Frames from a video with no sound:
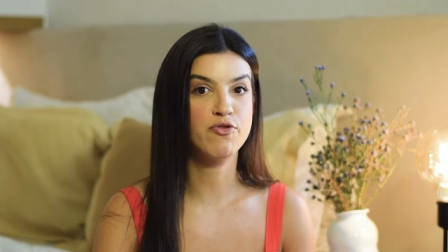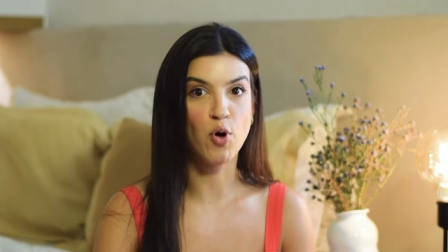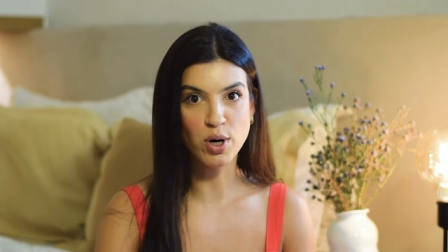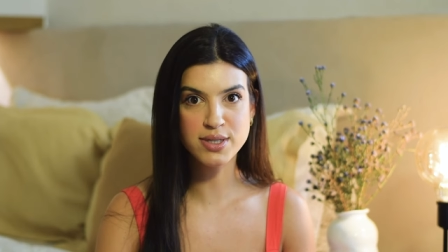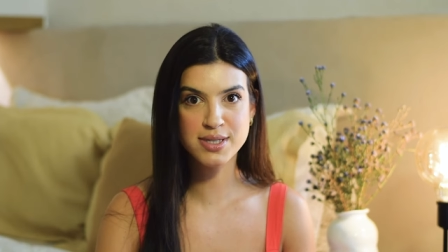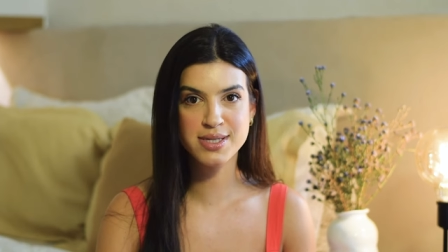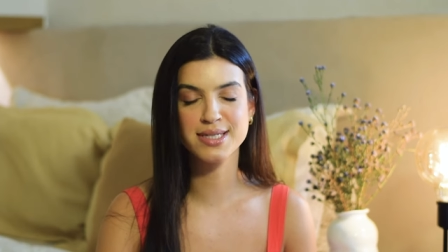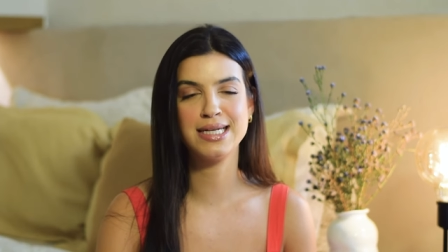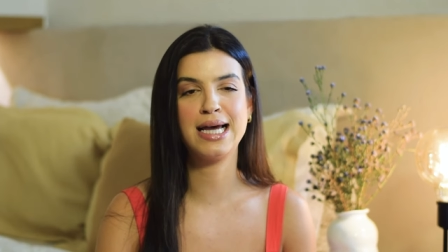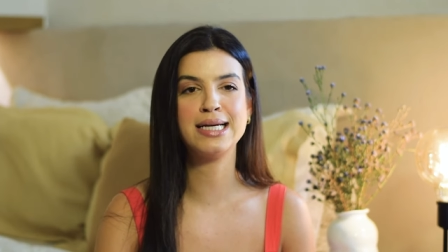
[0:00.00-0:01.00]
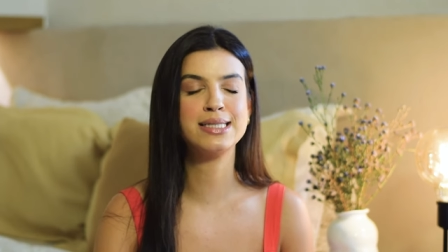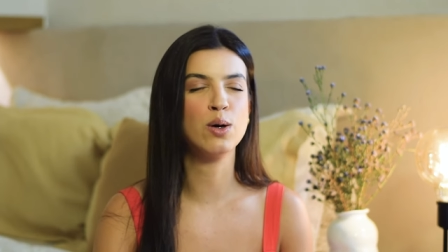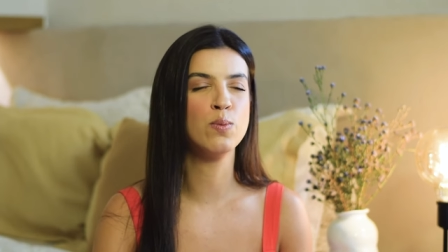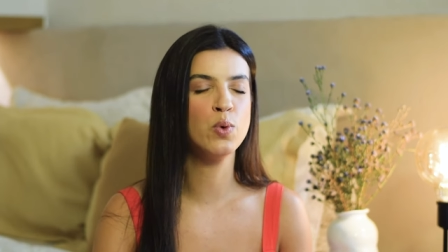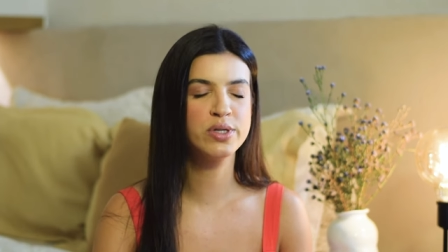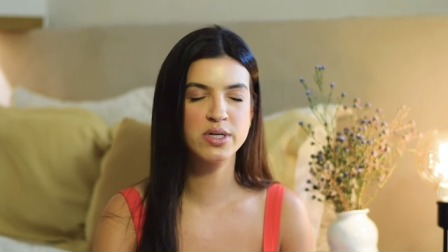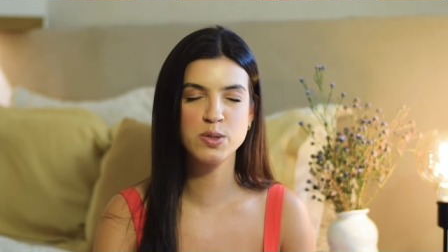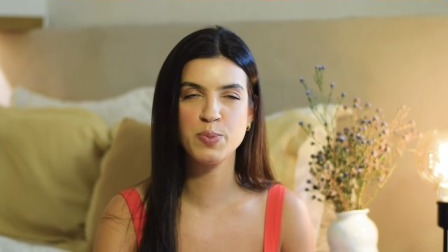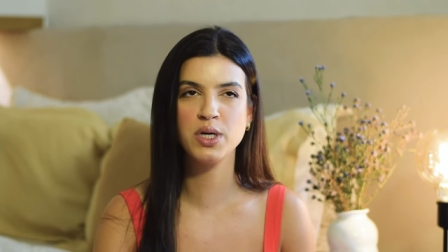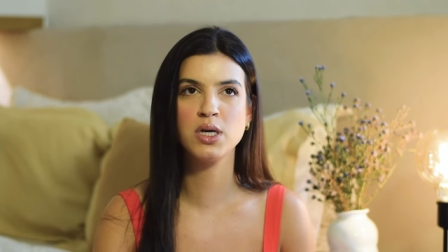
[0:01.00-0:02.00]
fortes, né? Então, muita
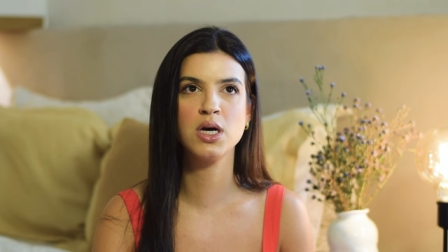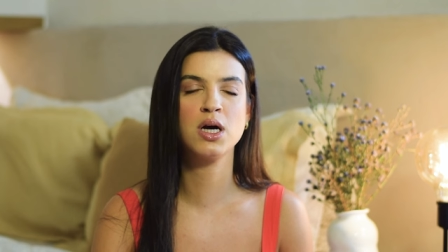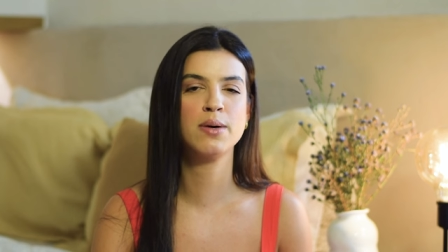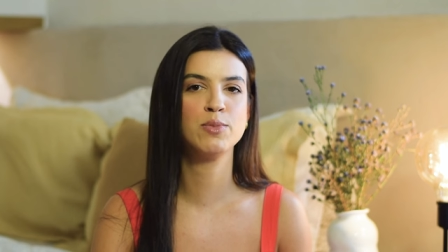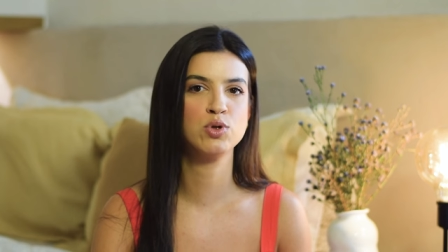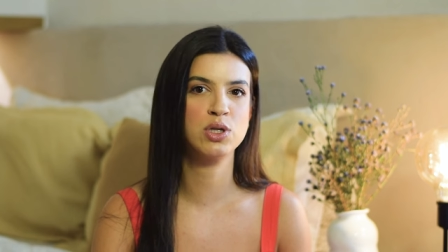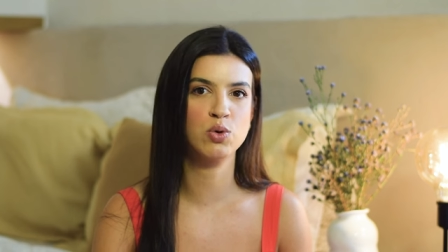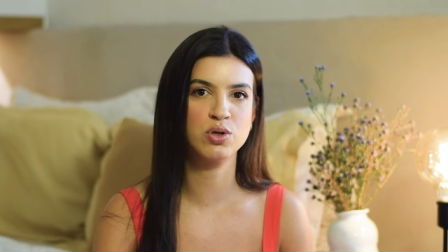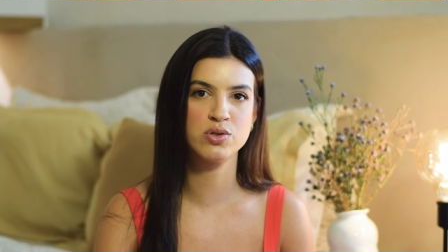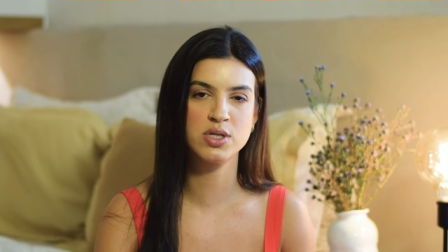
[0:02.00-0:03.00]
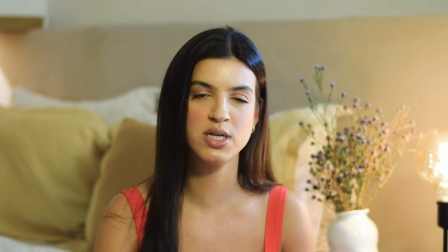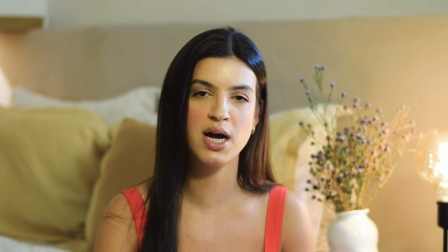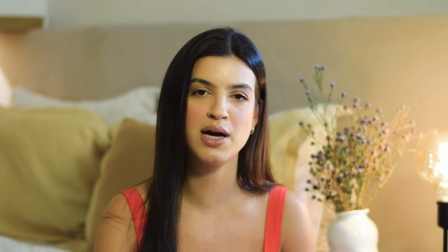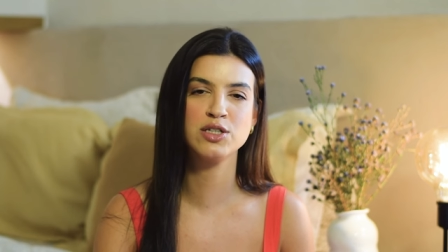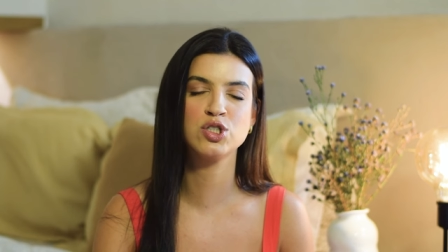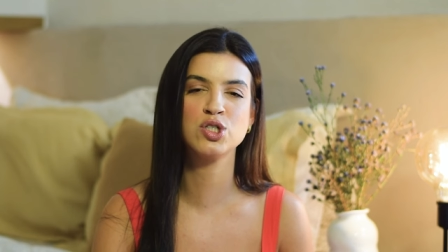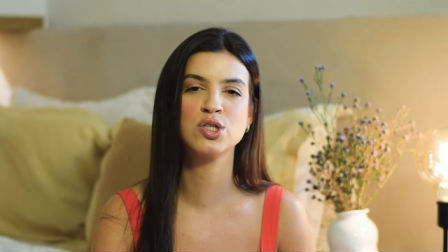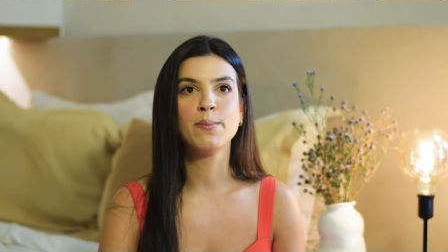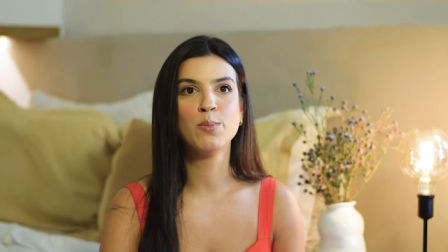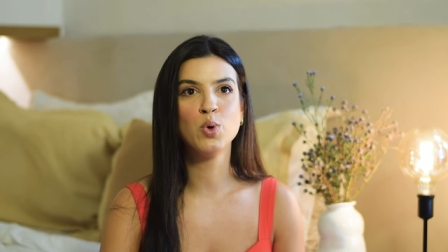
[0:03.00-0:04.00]
espinha, muita
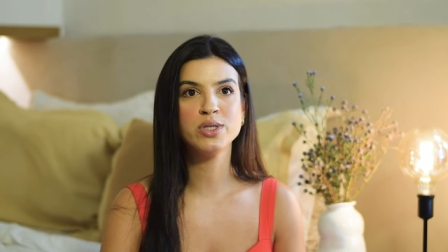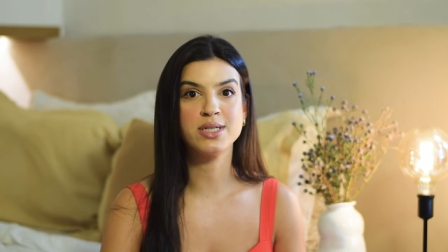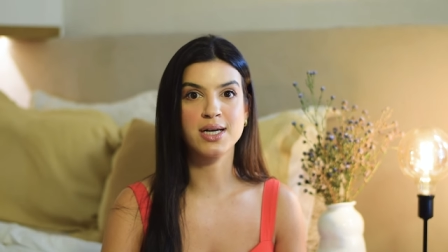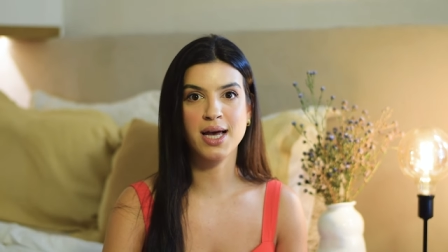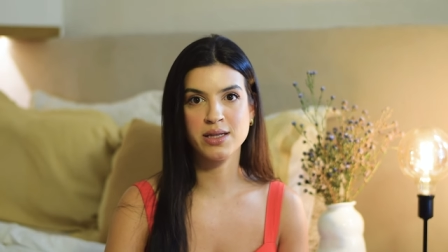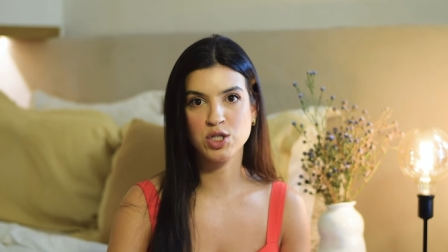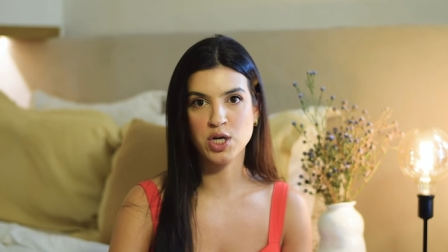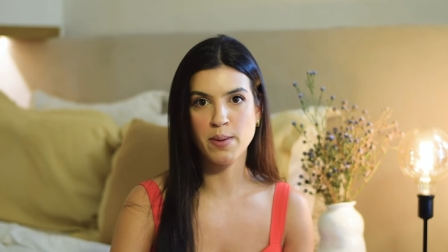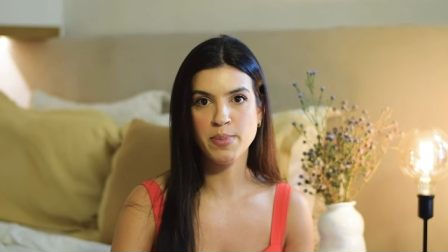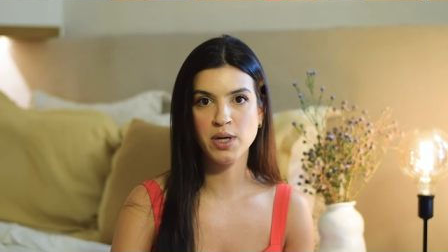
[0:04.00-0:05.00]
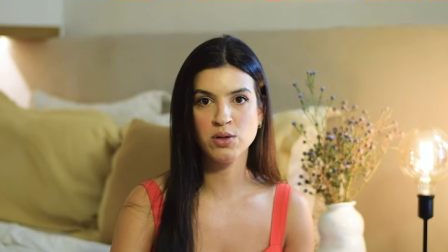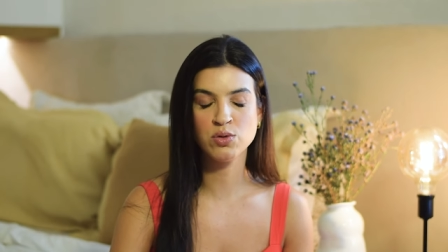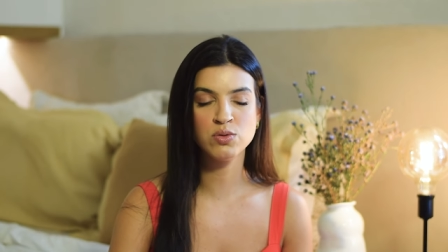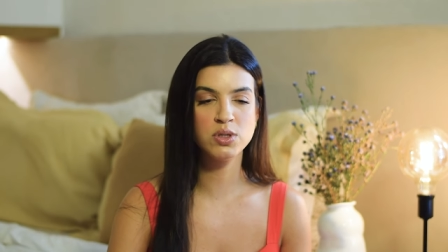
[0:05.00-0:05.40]
oleosidade, muita queda de cabelo.